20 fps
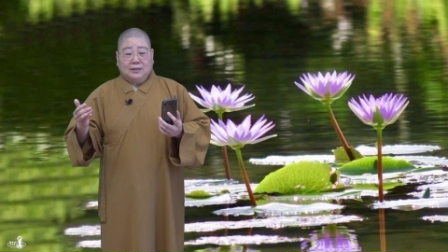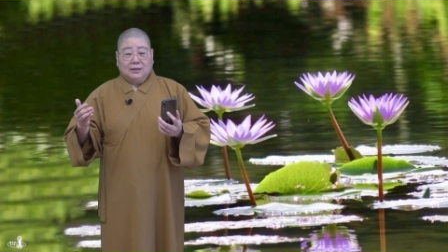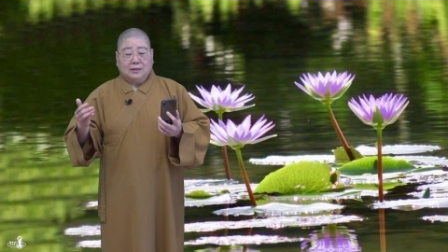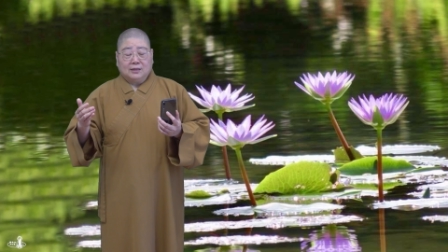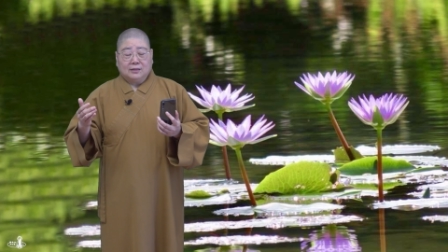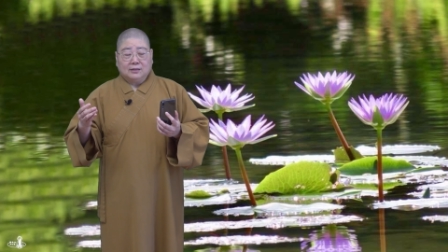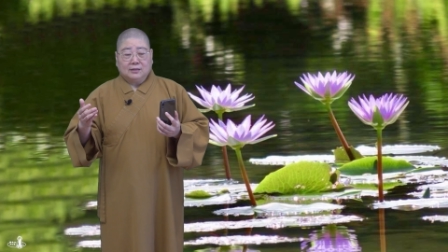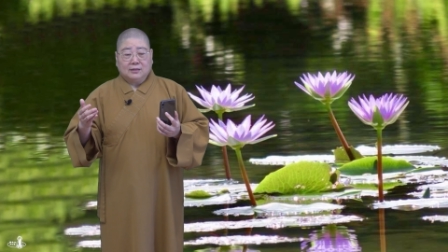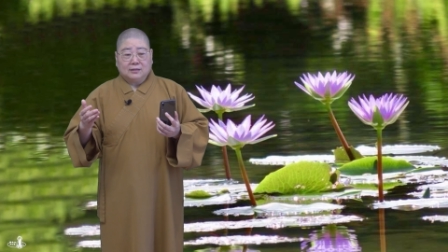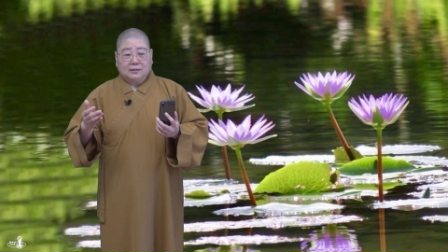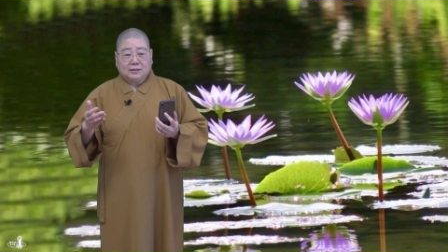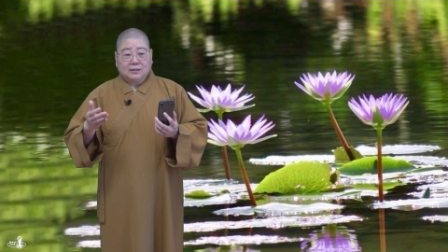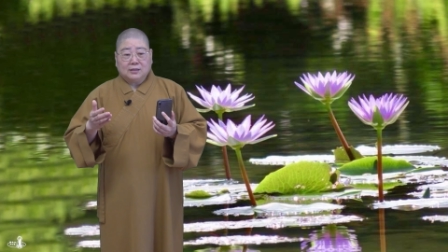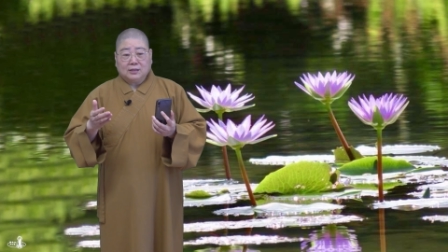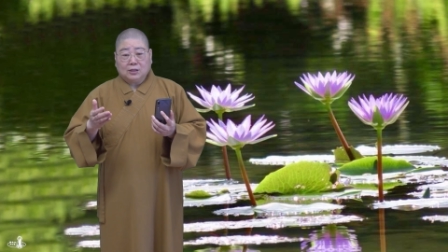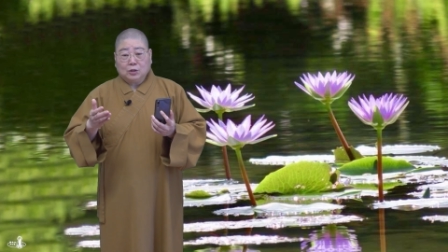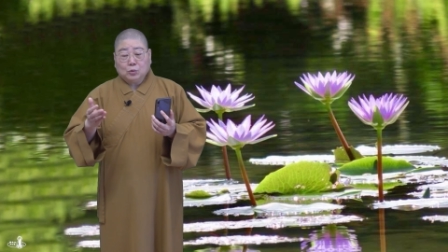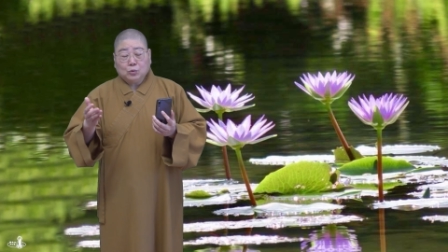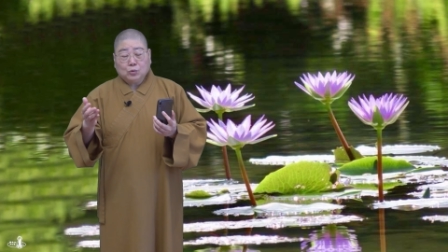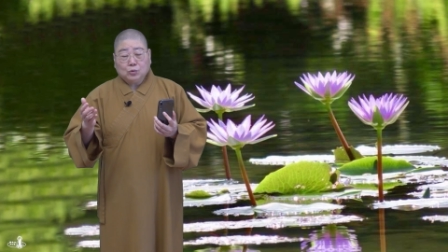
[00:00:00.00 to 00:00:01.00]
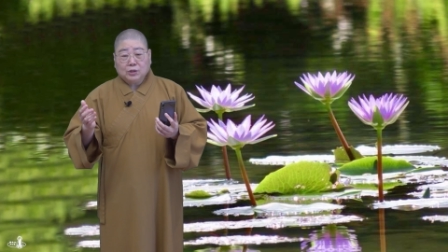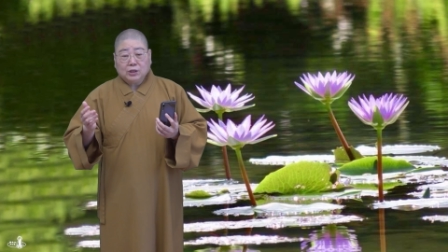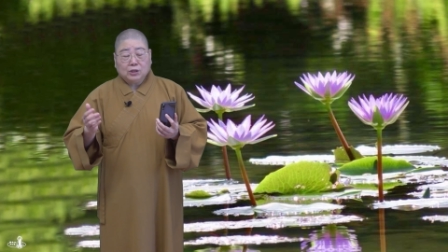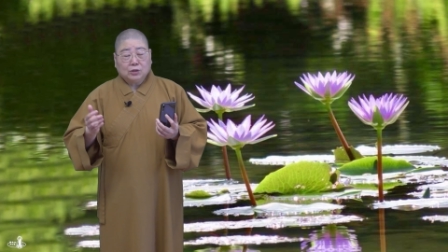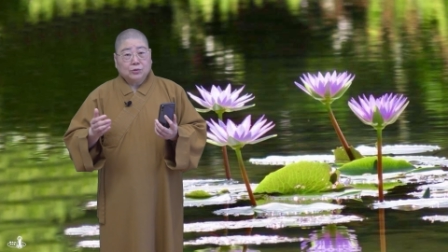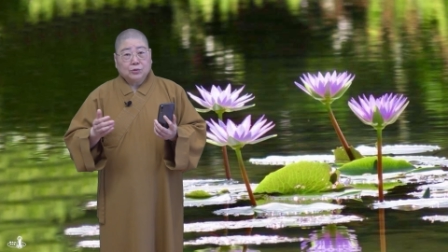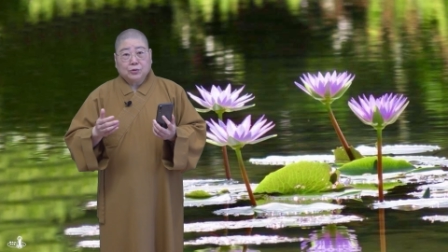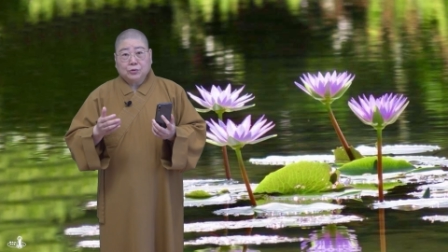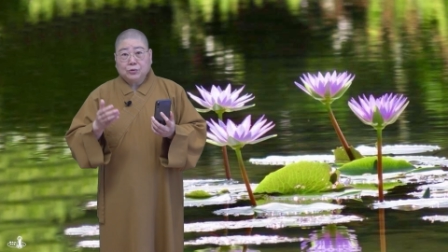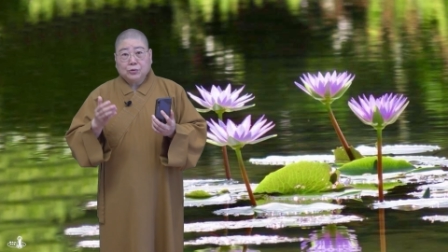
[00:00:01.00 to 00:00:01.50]
呃，自己的湖里
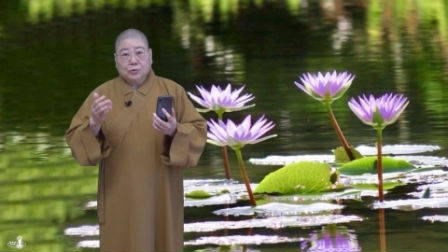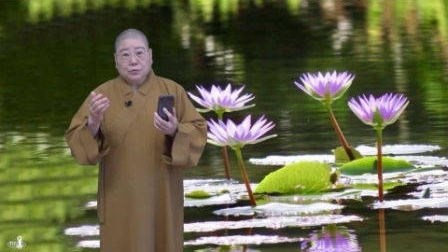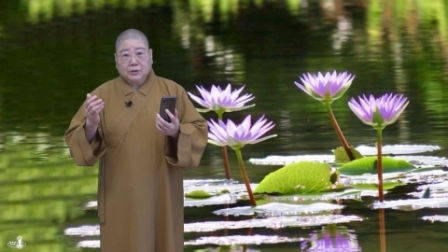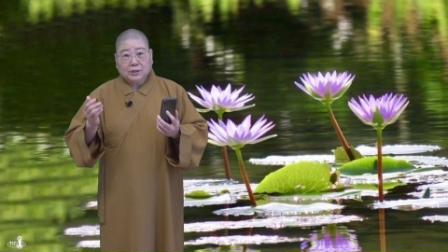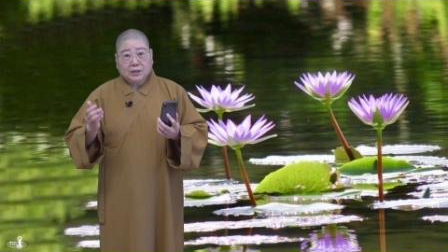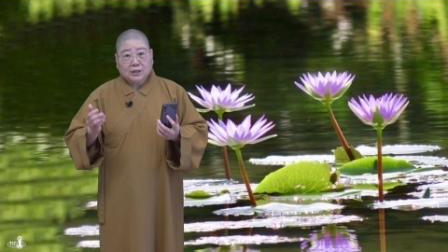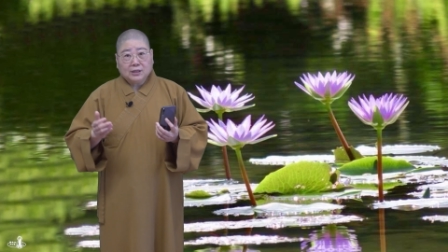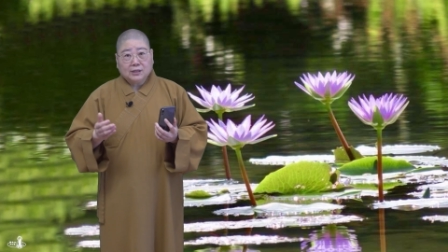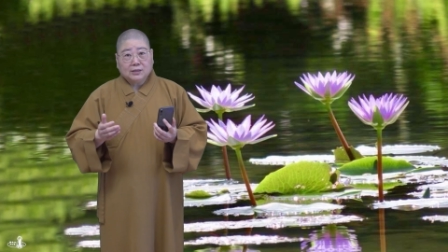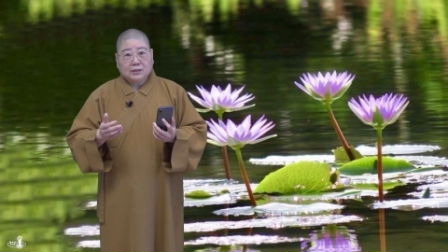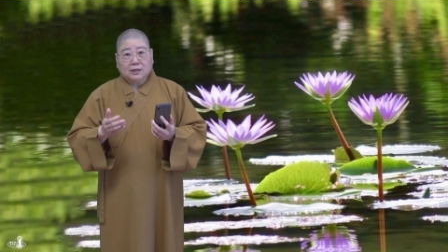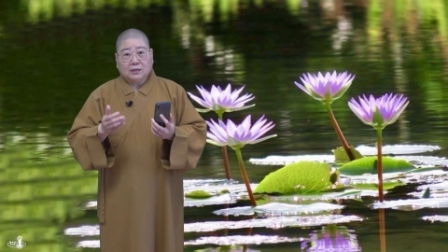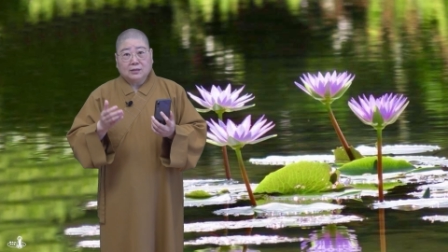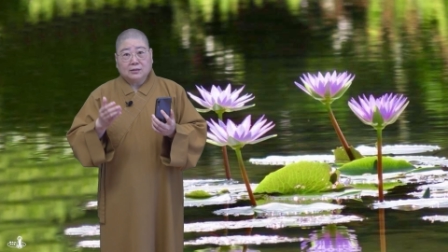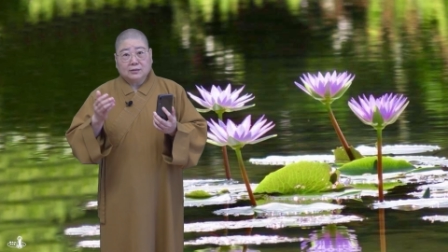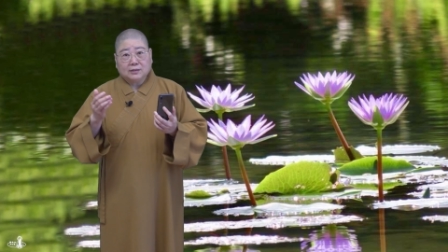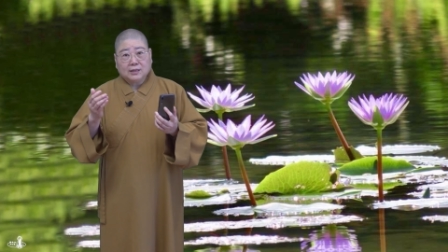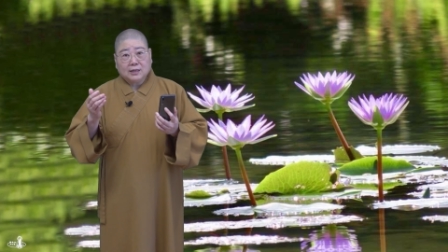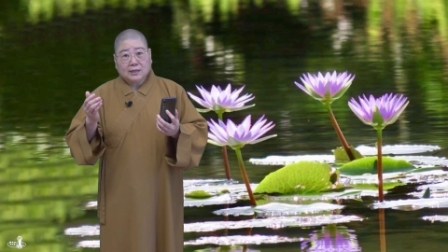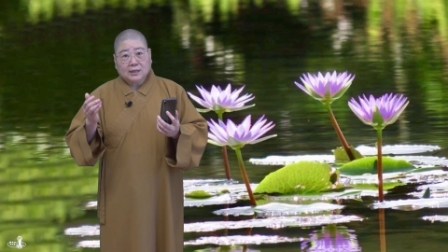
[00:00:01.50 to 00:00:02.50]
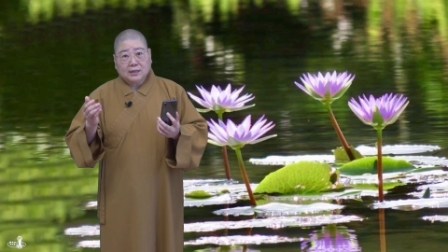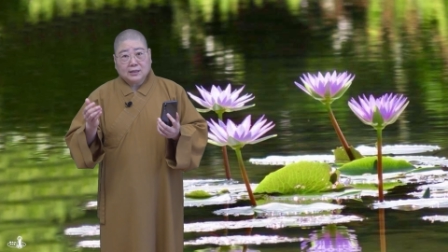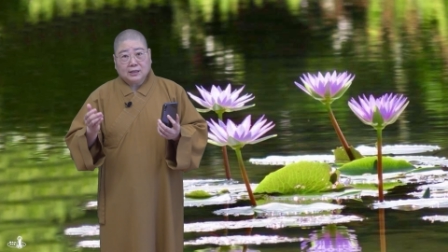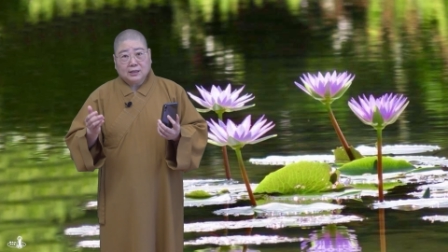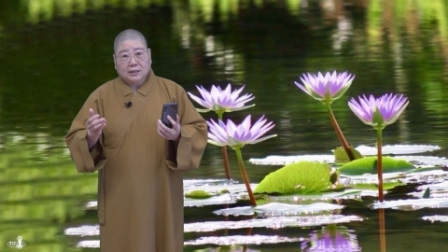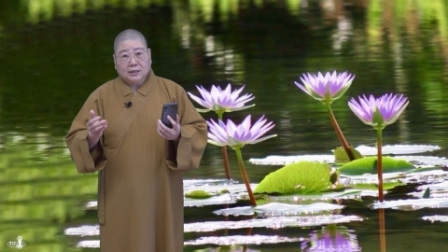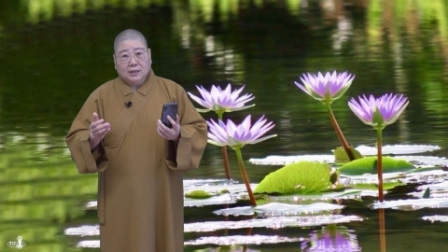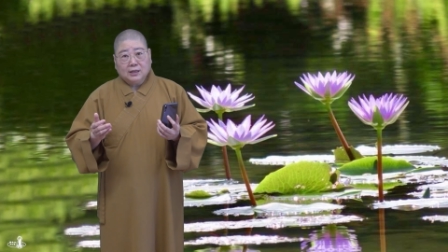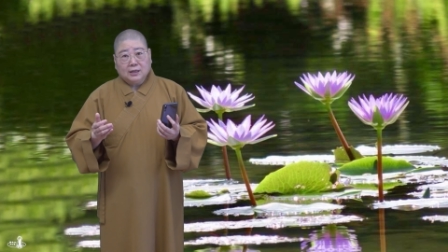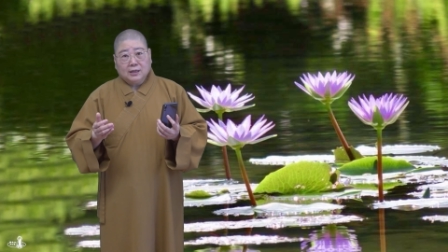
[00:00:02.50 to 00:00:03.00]
头游泳的啊、呃，在那
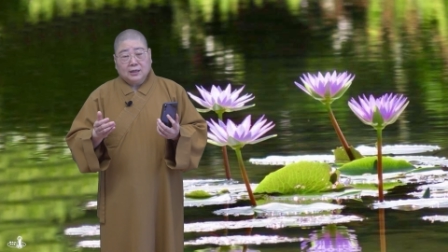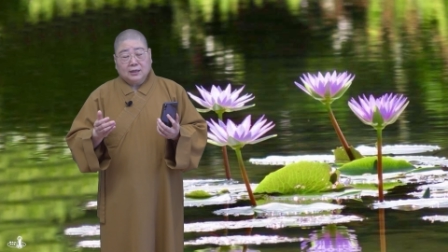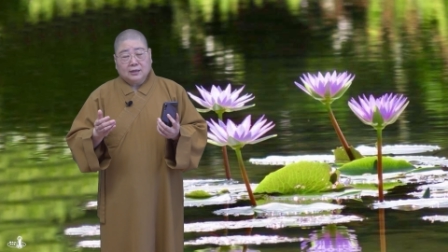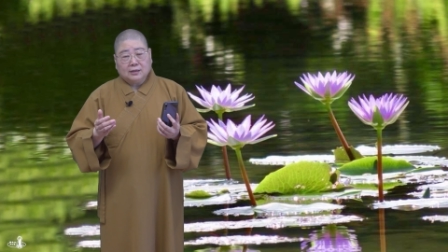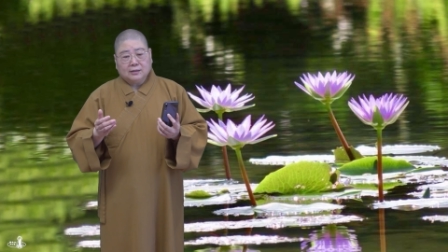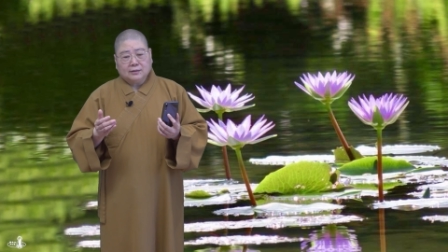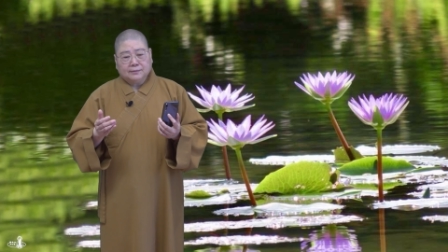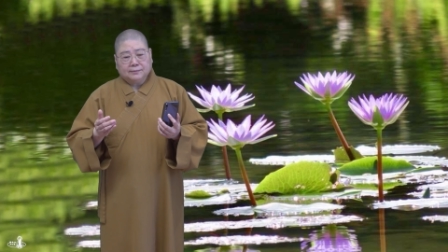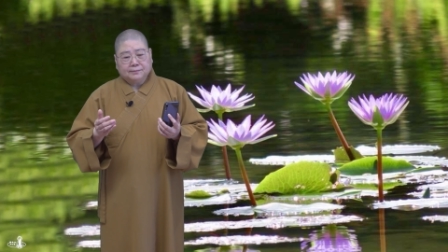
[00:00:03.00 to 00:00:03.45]
里，嗯、